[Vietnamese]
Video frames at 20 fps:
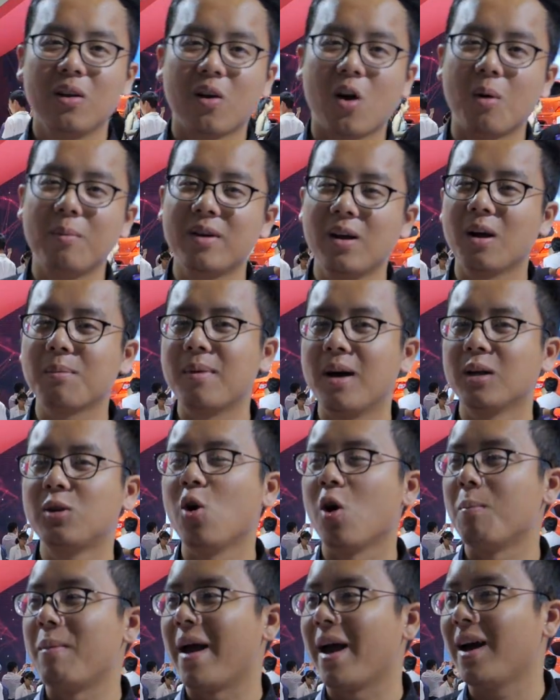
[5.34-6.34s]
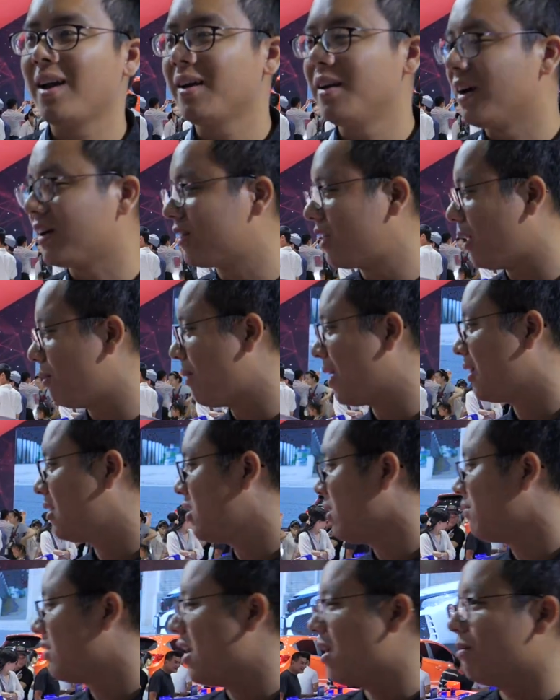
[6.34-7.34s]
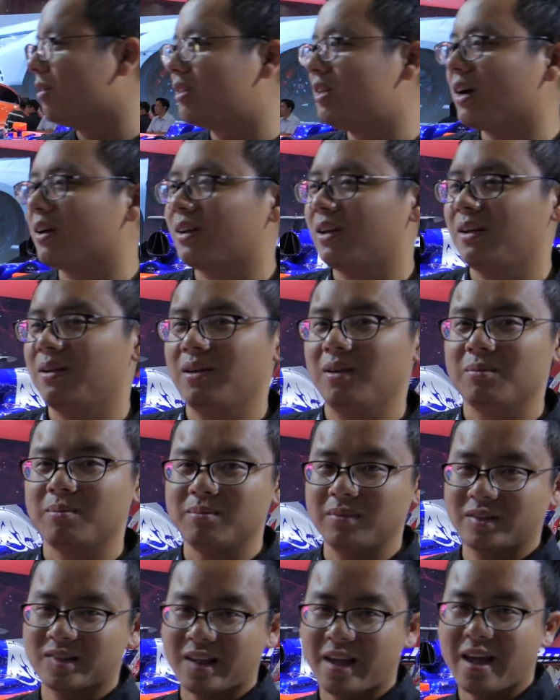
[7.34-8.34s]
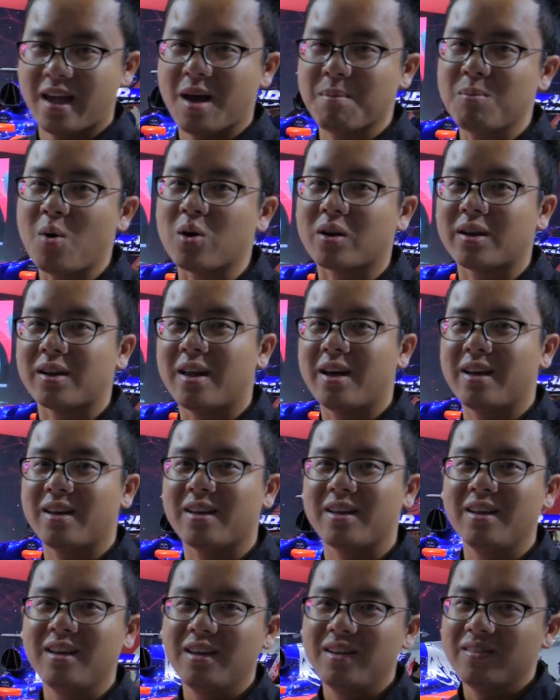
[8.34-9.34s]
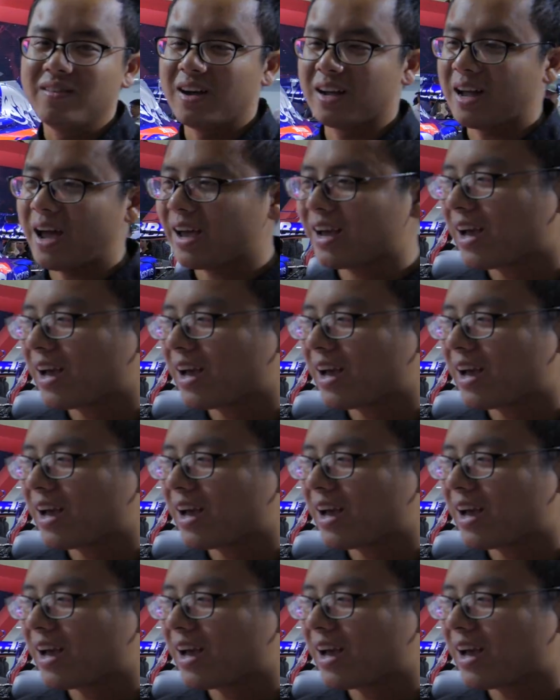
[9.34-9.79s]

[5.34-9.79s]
Có một ước mơ thủa bé là được tận mắt chiếm ngưỡng một chiếc xe F1 ở đây Ở ngay